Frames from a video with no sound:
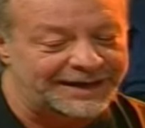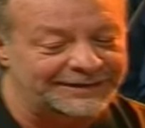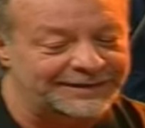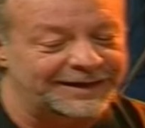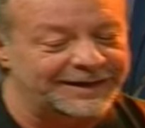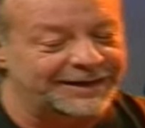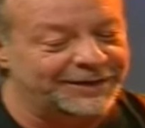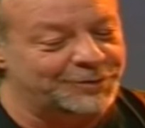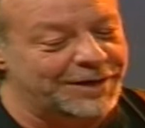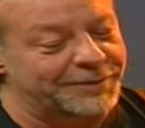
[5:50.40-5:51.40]
cantar eh,
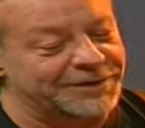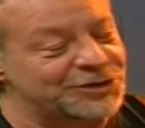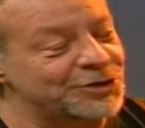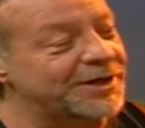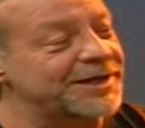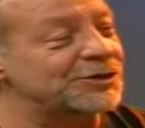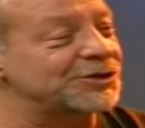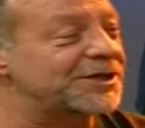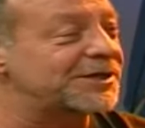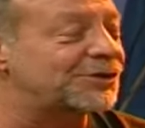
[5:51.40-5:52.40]
una versión que hizo
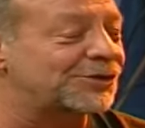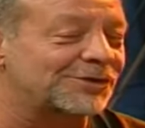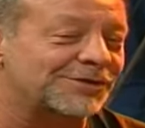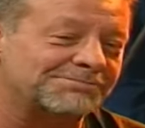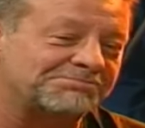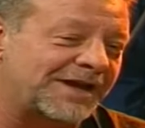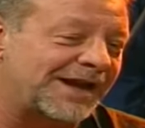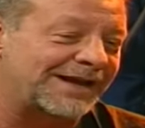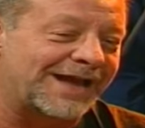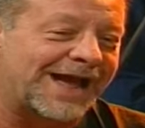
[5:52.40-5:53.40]
Sisto.
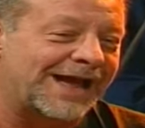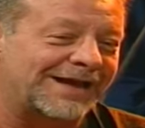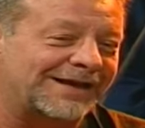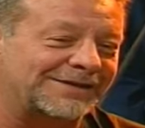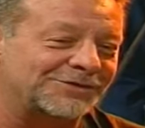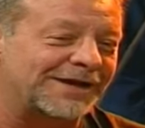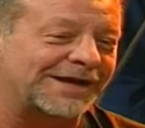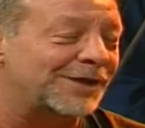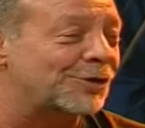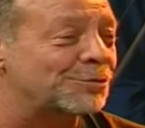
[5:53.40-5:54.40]
yo le
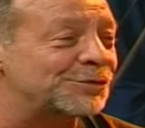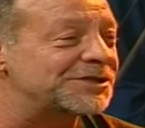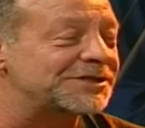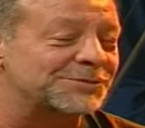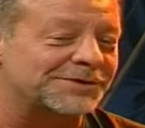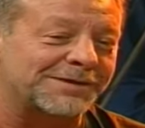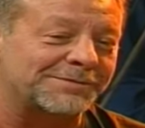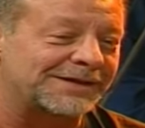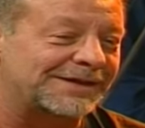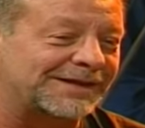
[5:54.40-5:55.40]
agradezco muchísimo
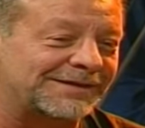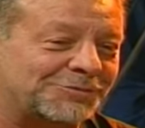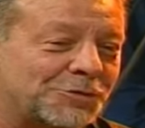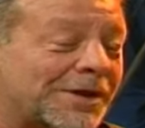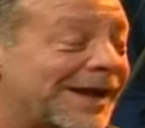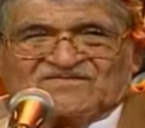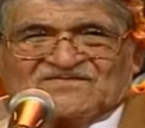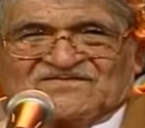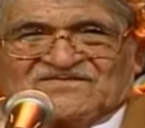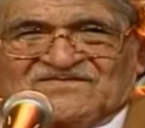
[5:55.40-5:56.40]
realmente. Nunca
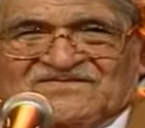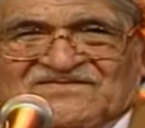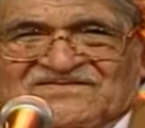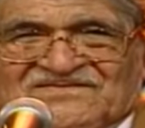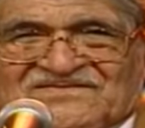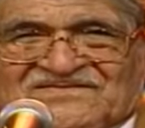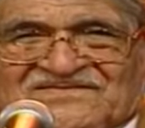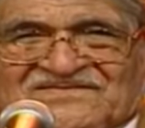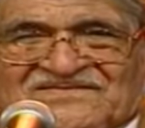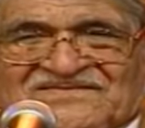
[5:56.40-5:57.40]
creí que se podía
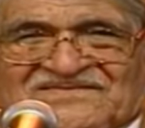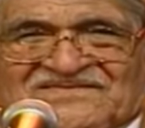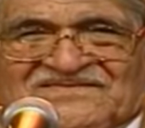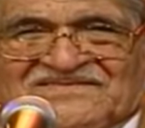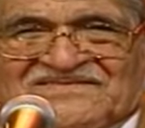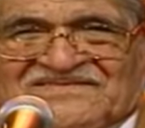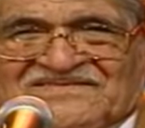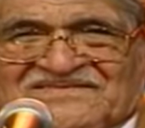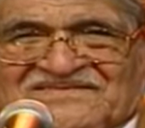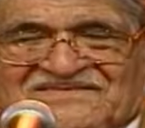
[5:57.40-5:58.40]
eh, trabajar
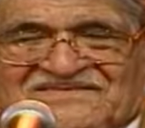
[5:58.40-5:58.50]
una